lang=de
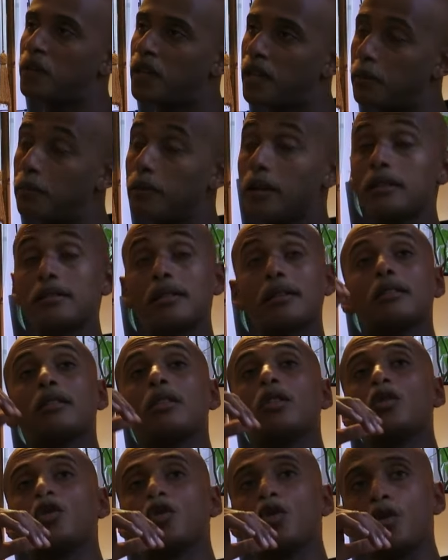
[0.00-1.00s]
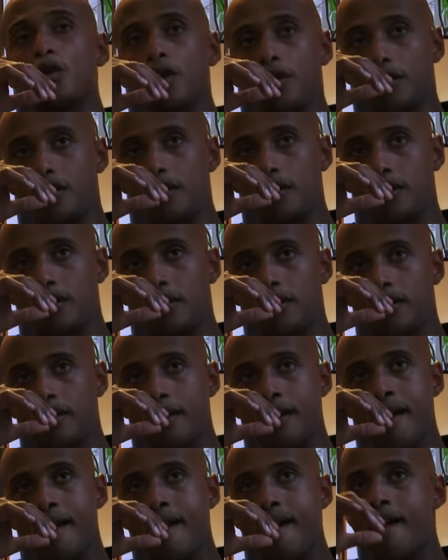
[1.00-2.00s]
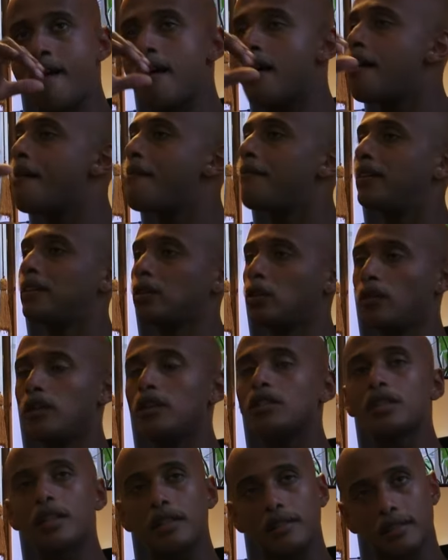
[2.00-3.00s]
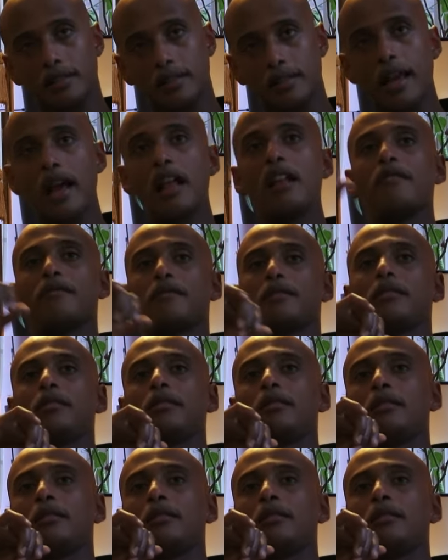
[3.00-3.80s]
Ich habe den gesagt, hör zu, Junge wenn du willst, dass ich dir helfe,